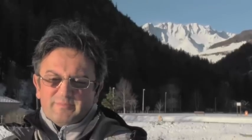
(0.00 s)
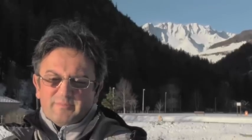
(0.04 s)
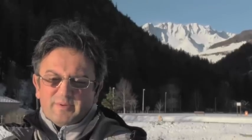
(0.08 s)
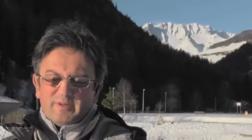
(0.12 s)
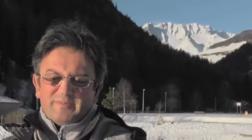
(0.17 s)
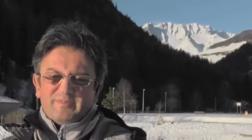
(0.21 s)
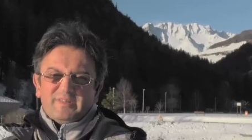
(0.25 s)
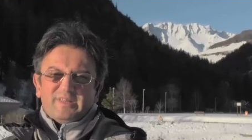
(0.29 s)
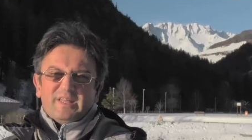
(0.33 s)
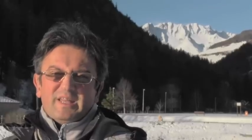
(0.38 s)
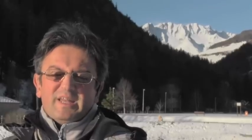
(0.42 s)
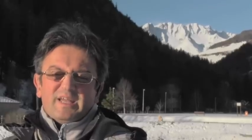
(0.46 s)

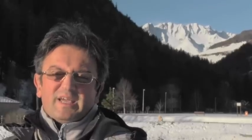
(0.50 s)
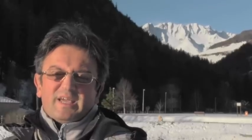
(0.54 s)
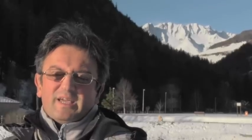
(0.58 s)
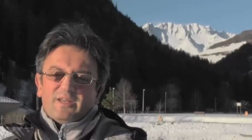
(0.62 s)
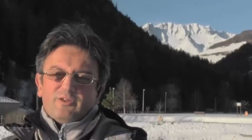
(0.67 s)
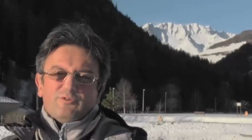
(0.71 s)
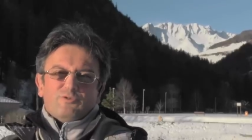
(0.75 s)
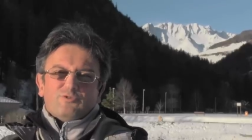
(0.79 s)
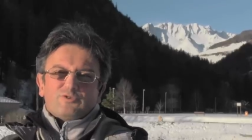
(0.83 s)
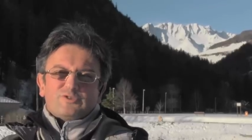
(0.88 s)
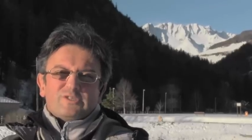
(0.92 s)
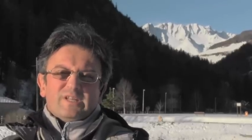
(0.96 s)
per vedere
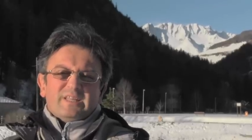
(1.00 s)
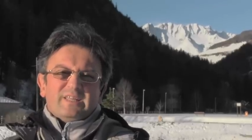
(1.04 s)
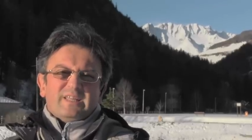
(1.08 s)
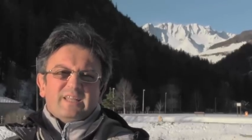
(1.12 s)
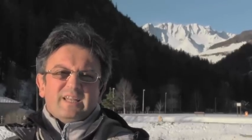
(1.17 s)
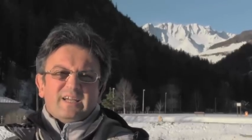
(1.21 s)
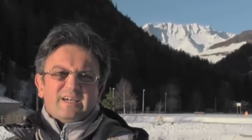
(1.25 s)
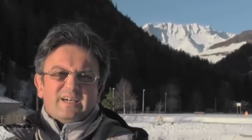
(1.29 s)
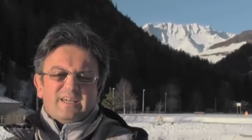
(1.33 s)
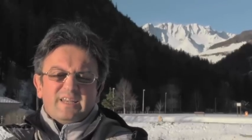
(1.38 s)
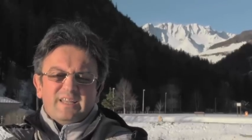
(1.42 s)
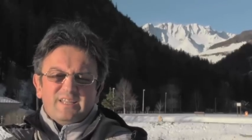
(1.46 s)
che
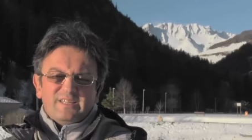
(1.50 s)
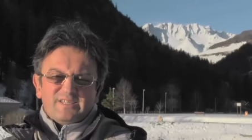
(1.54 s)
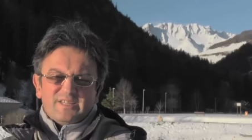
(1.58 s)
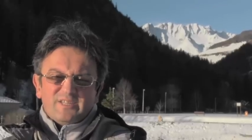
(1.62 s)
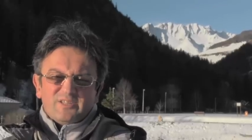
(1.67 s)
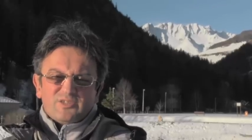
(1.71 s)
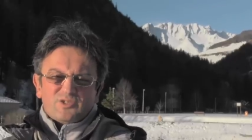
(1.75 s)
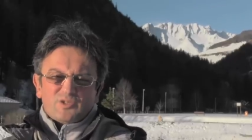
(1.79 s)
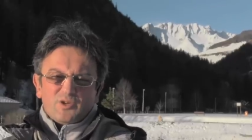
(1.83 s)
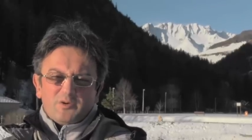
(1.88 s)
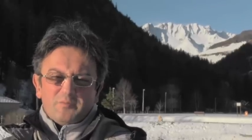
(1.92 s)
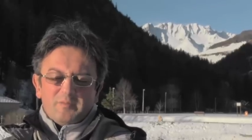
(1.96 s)
nonostante la
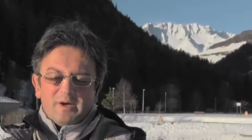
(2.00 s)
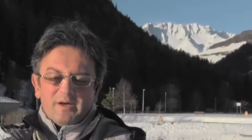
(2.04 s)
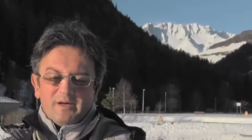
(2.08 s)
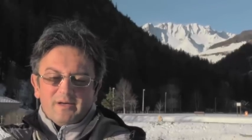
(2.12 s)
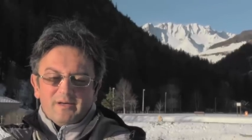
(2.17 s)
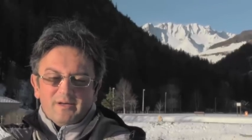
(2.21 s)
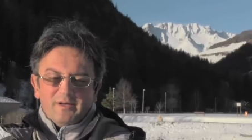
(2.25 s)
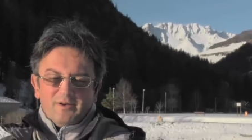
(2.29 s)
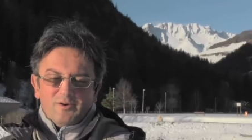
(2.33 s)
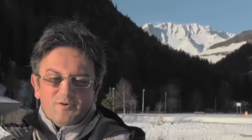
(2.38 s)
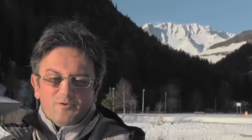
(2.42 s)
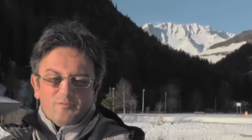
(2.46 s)
crisi
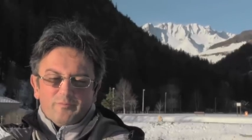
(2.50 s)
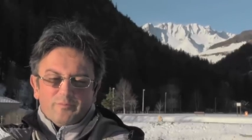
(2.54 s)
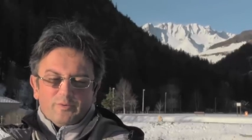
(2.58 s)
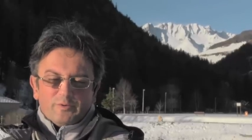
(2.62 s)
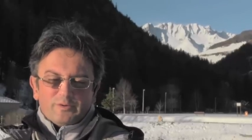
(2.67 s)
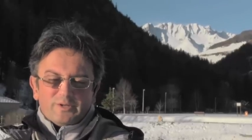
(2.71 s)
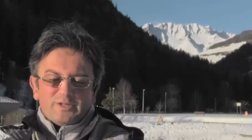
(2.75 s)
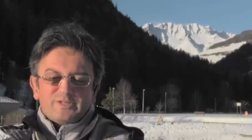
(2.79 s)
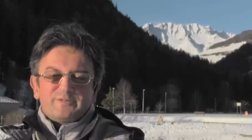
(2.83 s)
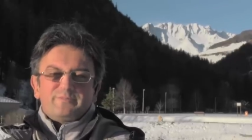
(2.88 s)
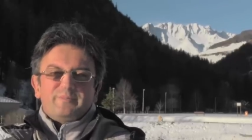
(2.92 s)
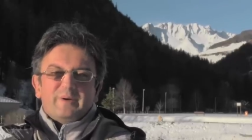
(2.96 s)
insomma un
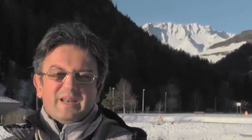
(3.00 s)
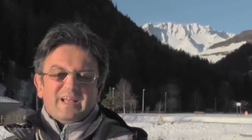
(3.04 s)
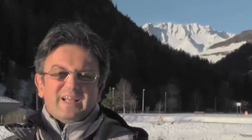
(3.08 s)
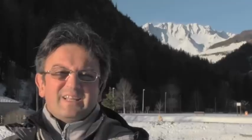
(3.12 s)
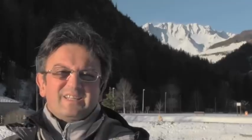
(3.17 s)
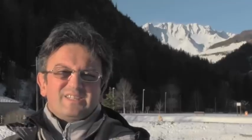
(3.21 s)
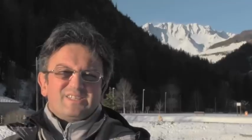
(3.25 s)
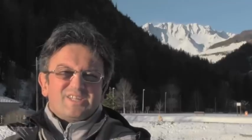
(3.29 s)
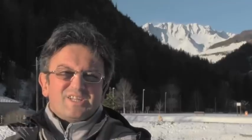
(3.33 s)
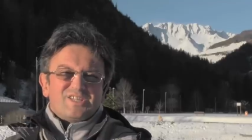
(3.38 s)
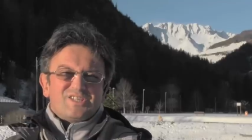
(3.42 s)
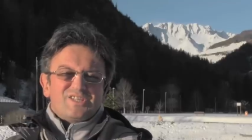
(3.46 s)
po' di
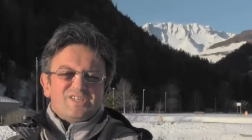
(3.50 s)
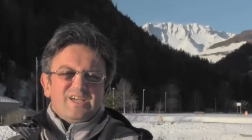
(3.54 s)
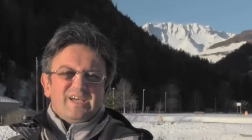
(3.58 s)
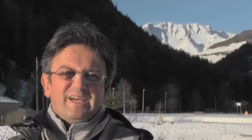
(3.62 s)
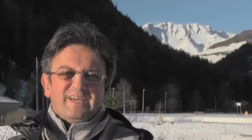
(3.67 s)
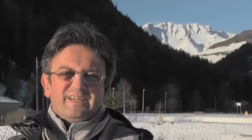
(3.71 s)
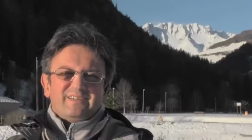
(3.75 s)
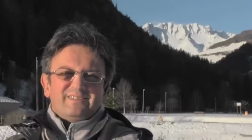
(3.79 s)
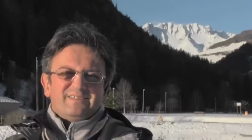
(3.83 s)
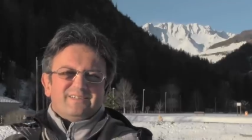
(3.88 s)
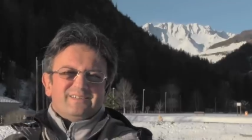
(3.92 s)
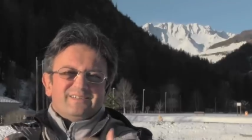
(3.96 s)
speranza c'è,